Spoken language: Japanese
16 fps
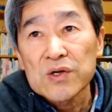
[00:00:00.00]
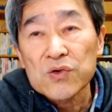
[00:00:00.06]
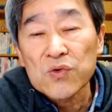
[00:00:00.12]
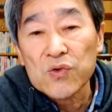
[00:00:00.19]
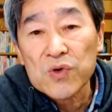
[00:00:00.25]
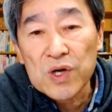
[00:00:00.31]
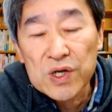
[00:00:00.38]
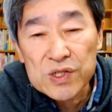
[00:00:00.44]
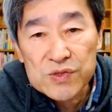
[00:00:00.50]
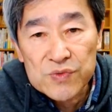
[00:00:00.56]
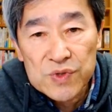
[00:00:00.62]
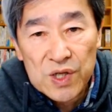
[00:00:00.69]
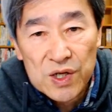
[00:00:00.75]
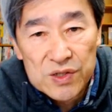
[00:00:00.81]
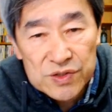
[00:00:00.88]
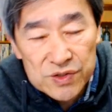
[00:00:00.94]
6ヶ月目
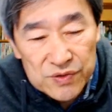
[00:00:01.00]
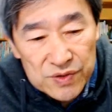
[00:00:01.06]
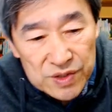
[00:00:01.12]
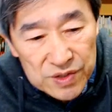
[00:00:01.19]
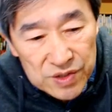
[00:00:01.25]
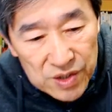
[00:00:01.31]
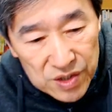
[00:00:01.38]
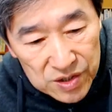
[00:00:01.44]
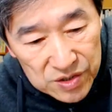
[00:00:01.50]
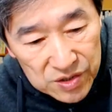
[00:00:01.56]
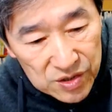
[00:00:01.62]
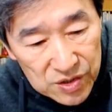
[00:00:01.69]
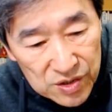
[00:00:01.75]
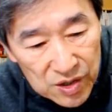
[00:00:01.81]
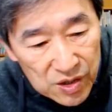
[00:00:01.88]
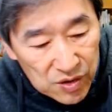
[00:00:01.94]
に入ってるわけでだ
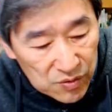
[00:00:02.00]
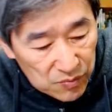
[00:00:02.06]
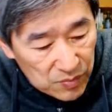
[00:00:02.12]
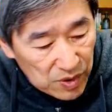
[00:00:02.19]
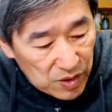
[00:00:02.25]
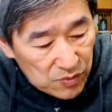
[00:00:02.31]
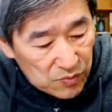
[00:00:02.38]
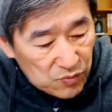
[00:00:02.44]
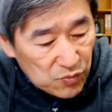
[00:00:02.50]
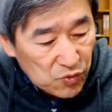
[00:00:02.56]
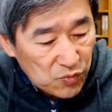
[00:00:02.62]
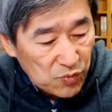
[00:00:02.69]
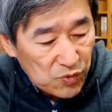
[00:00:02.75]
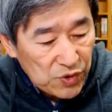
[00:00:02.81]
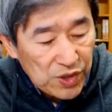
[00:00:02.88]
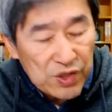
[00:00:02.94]
からまあ僕
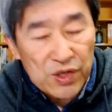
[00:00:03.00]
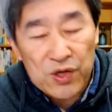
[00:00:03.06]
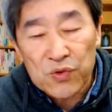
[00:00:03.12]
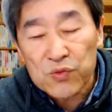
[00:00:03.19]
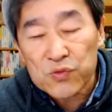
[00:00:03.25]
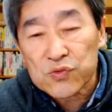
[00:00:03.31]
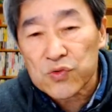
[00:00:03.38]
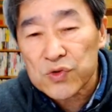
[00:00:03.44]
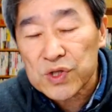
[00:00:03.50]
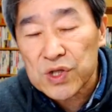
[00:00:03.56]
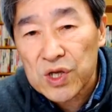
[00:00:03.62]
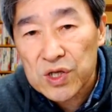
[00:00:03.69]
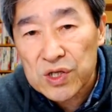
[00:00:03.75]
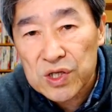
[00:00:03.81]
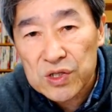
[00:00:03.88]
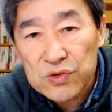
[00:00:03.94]
もだから本当に
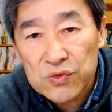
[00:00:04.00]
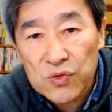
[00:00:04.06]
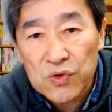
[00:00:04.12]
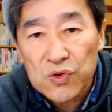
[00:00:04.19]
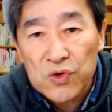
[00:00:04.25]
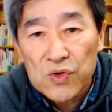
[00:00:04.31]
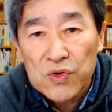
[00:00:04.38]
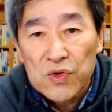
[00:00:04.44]
経験の